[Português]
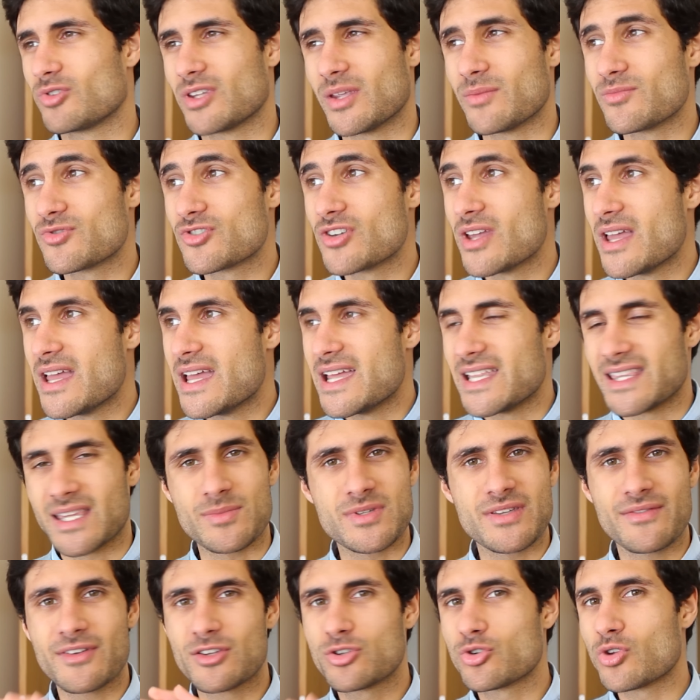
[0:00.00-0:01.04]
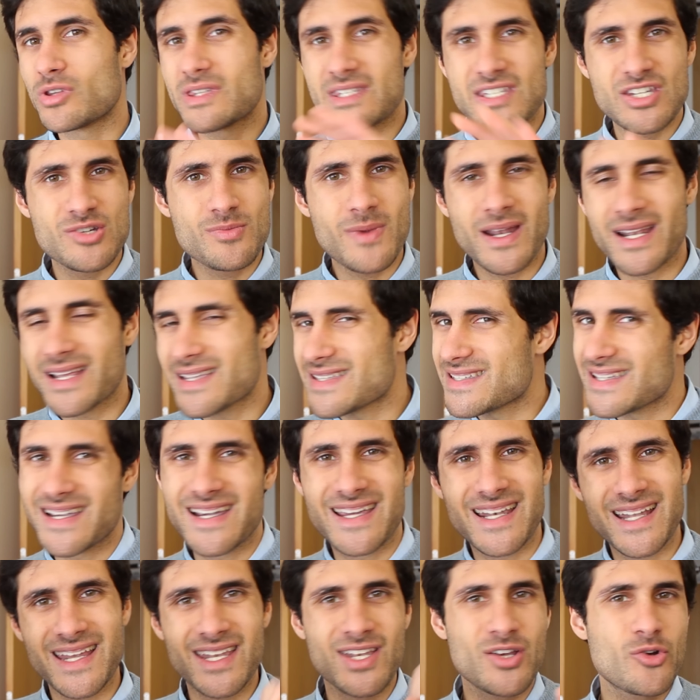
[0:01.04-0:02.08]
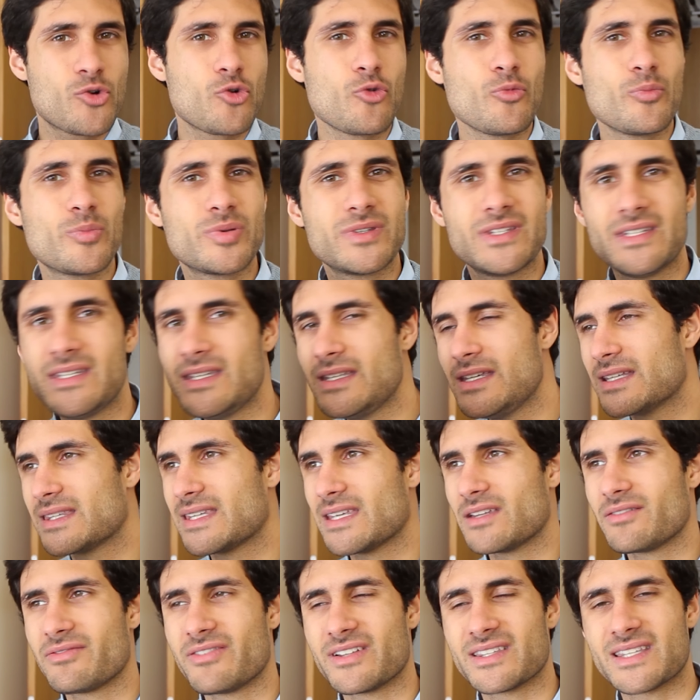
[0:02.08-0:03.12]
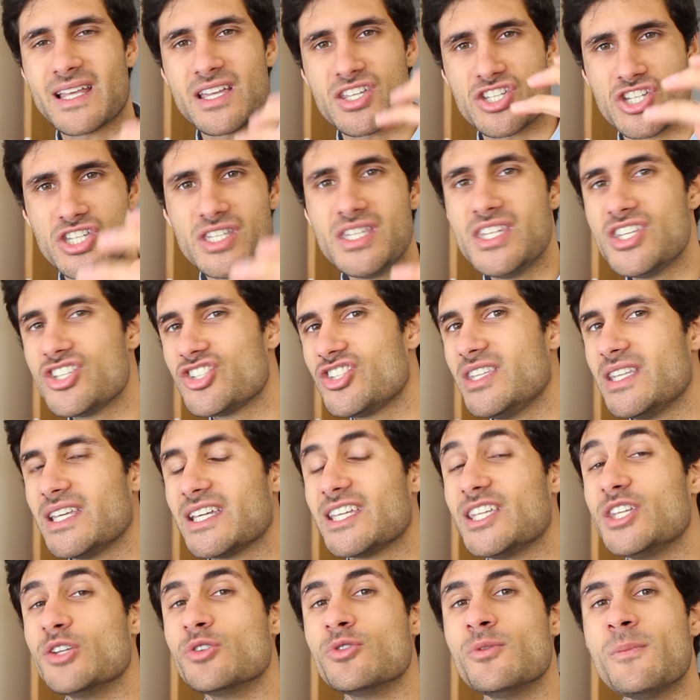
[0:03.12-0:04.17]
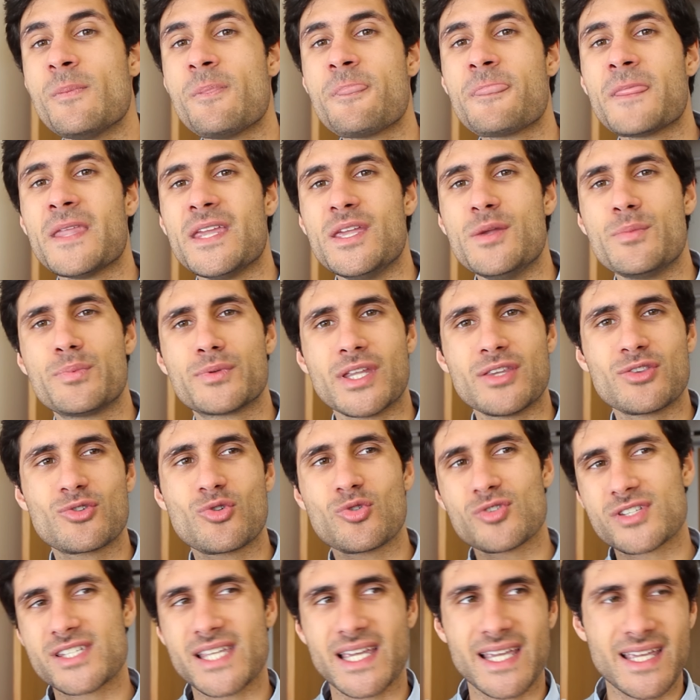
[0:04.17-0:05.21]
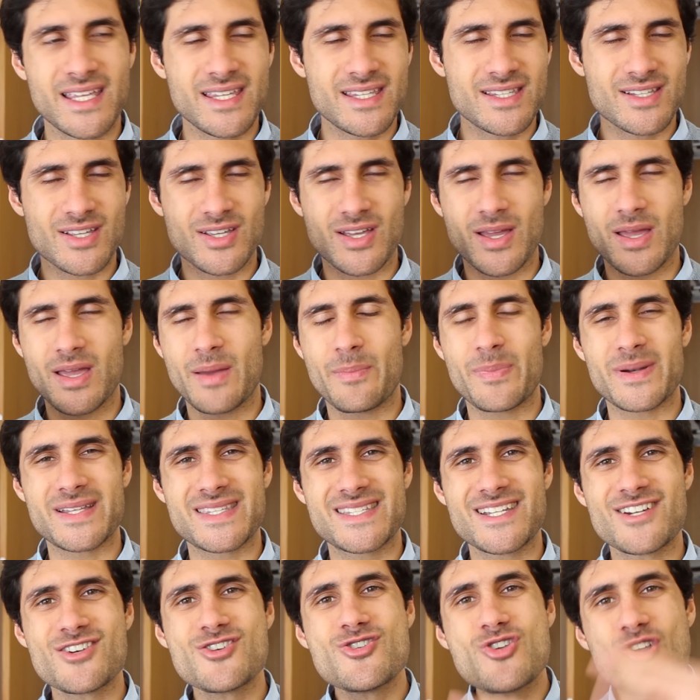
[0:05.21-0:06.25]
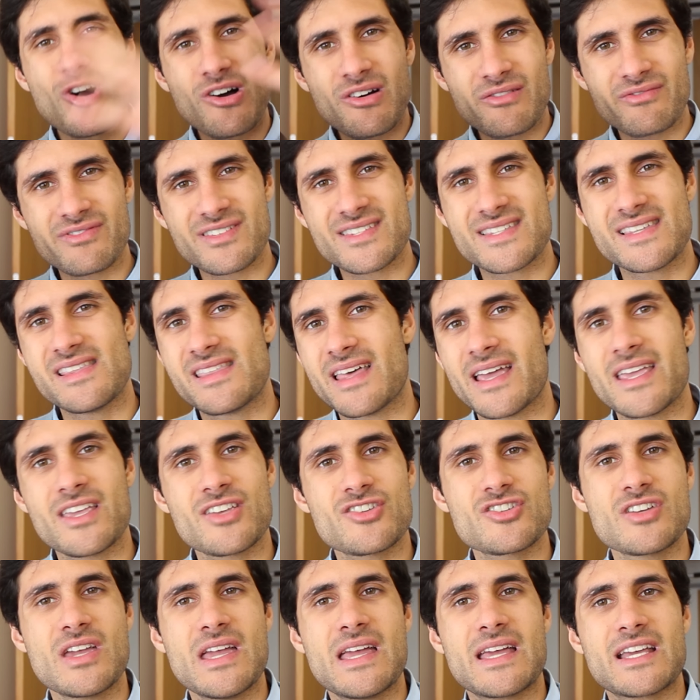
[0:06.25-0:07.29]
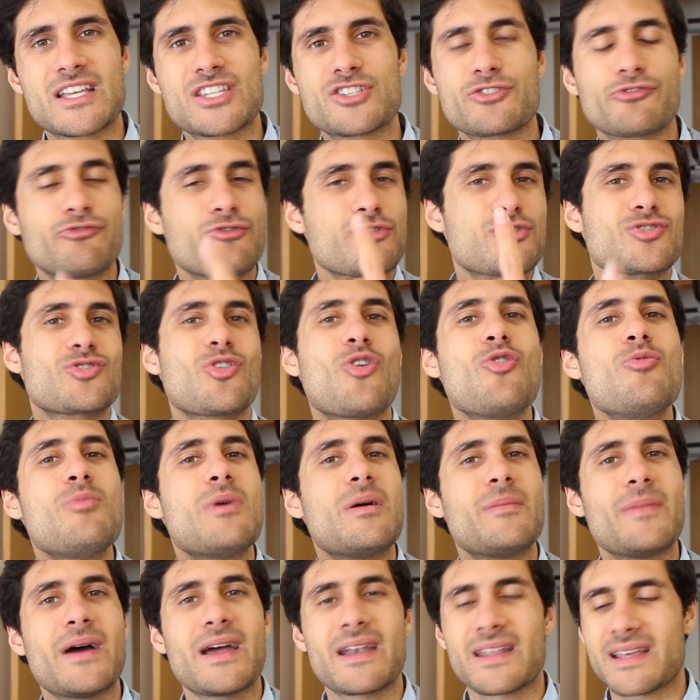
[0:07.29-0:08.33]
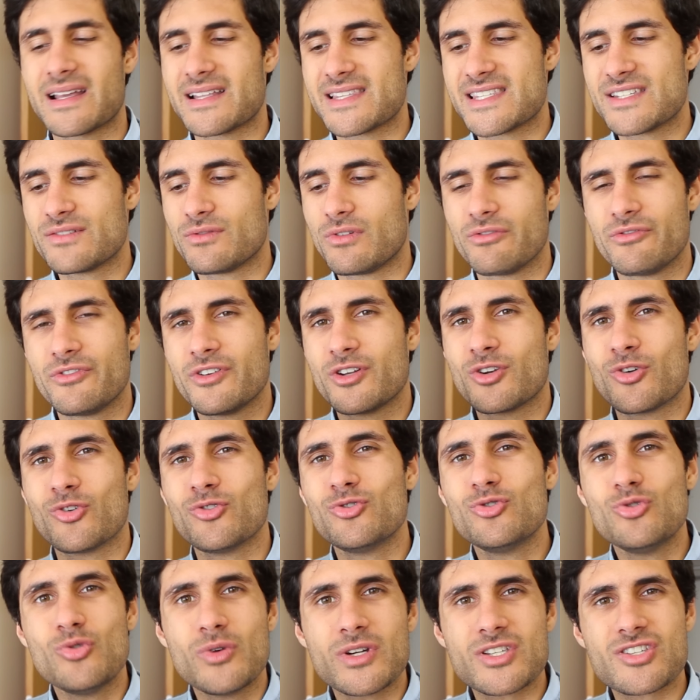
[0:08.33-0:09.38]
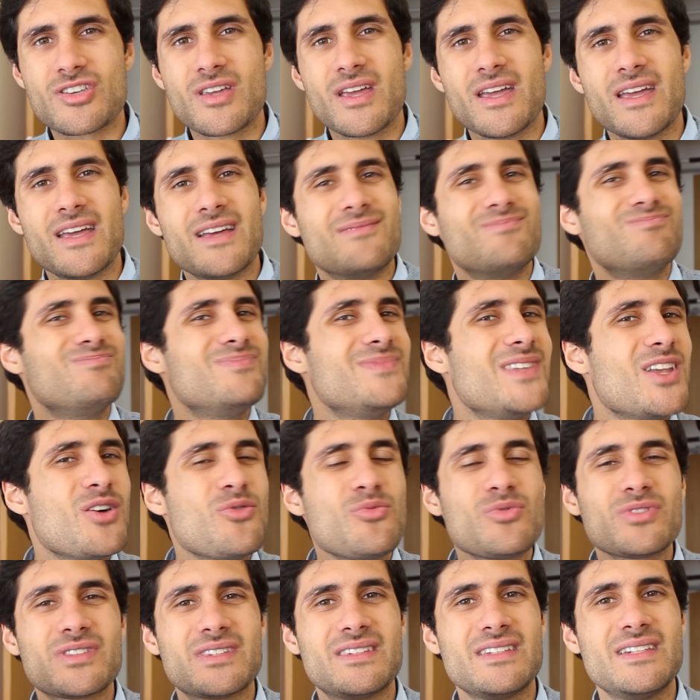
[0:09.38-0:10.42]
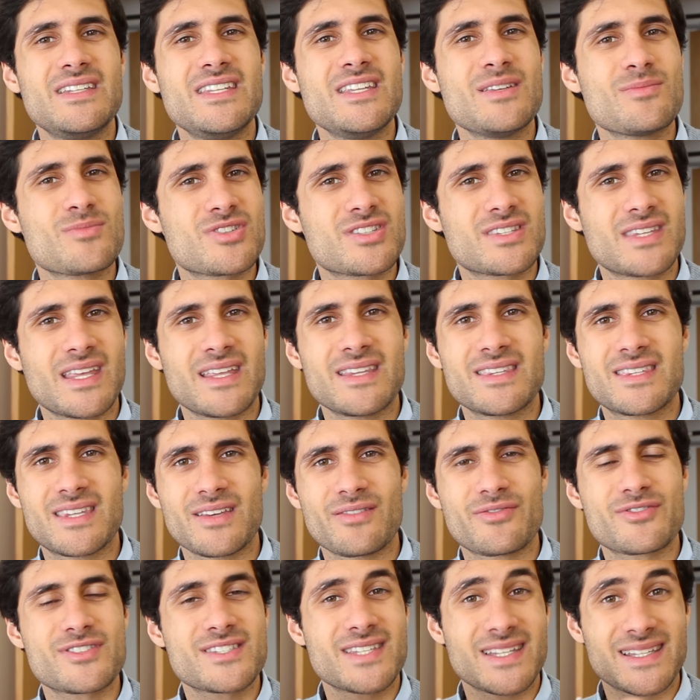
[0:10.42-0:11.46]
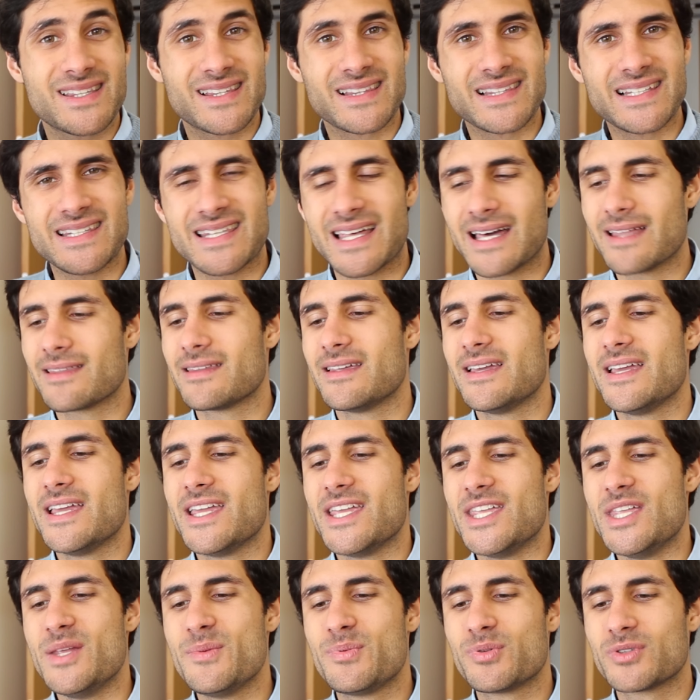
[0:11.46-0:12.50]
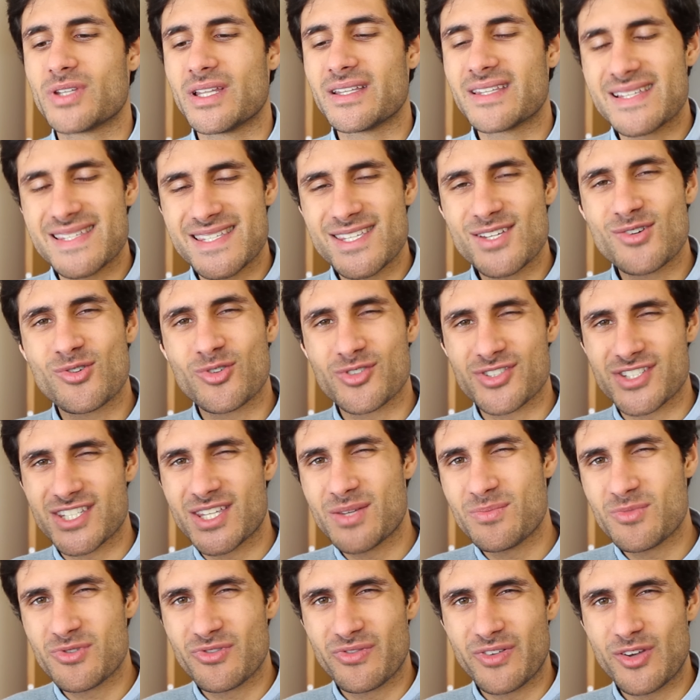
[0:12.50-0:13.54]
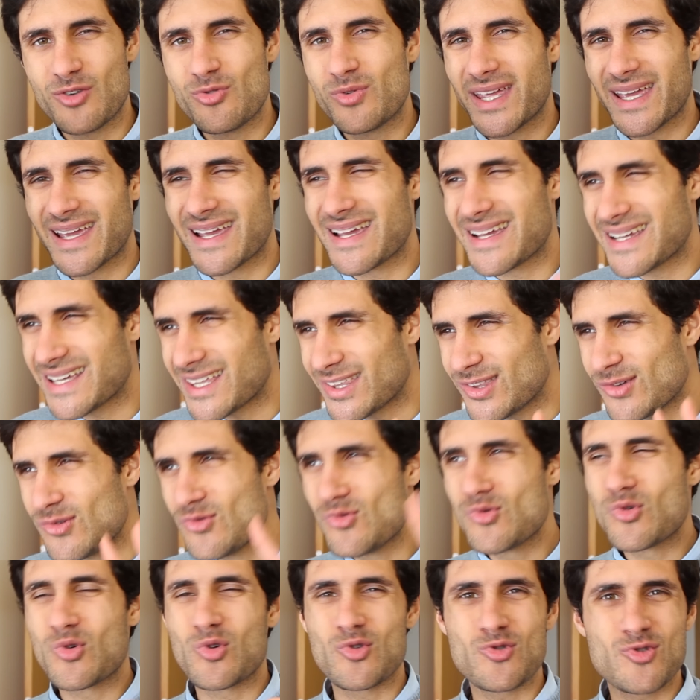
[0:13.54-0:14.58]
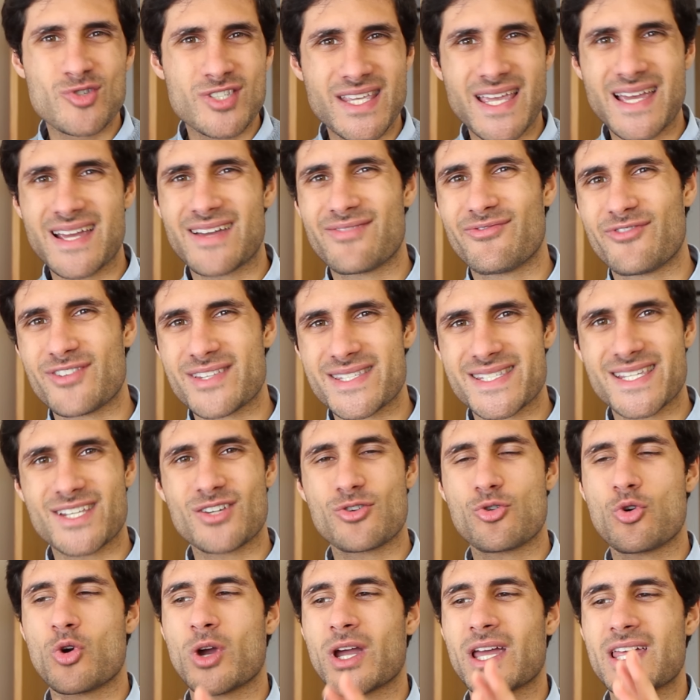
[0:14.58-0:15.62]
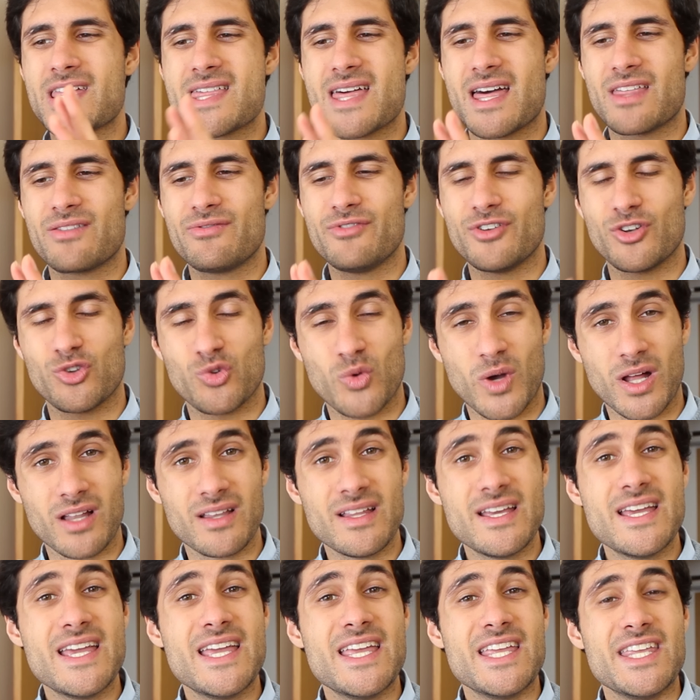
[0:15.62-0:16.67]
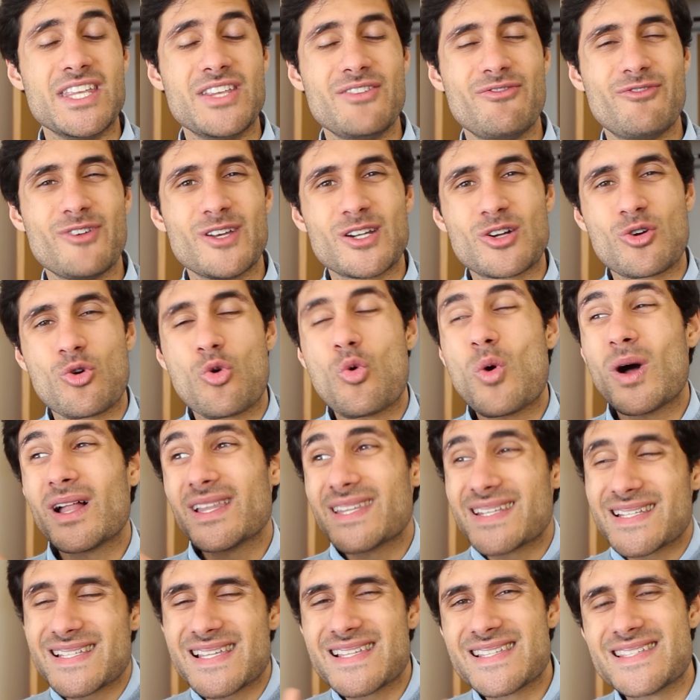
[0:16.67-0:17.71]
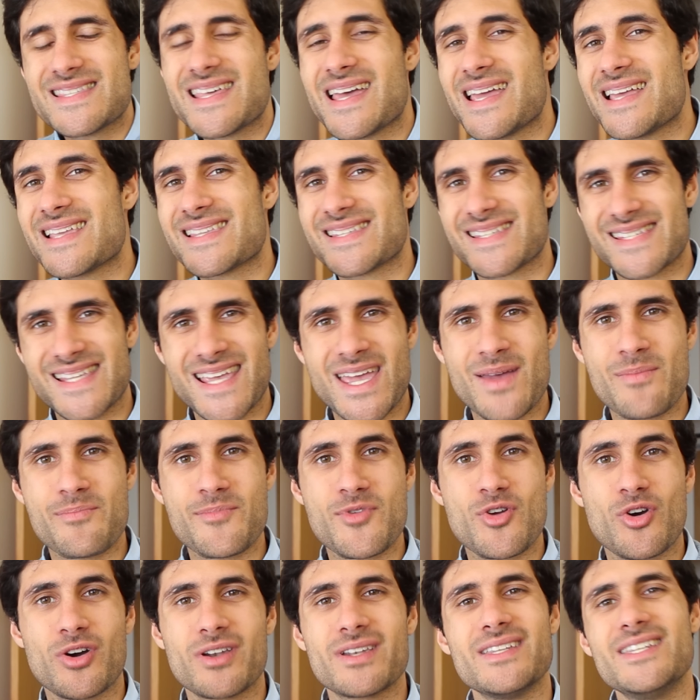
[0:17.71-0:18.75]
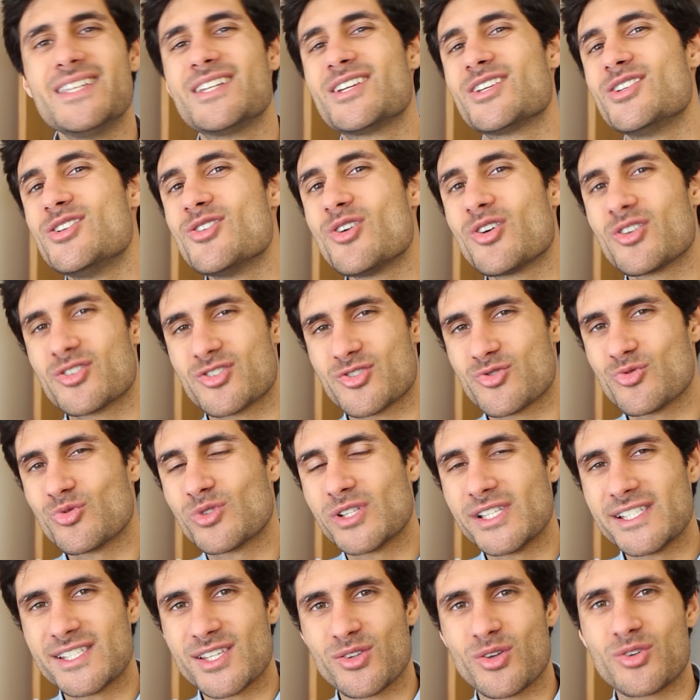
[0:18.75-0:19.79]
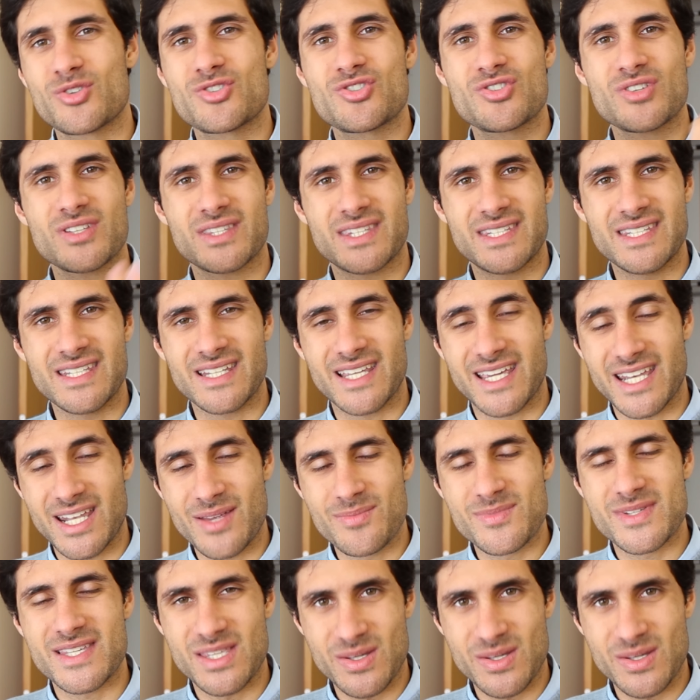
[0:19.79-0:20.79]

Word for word: Temos, estamos a ver todas as marcas a quererem competir e a ter vantagem nisto e naquilo e portanto conseguem eh, aparecer novas ideias que se fosse só uma marca a desenvolver ou duas não teríamos tanta versatilidade e portanto assim conseguimos ver o que é que cada um consegue fazer com a realidade virtual e ver qual dessas ideias é a melhor e que nós, utilizadores, queremos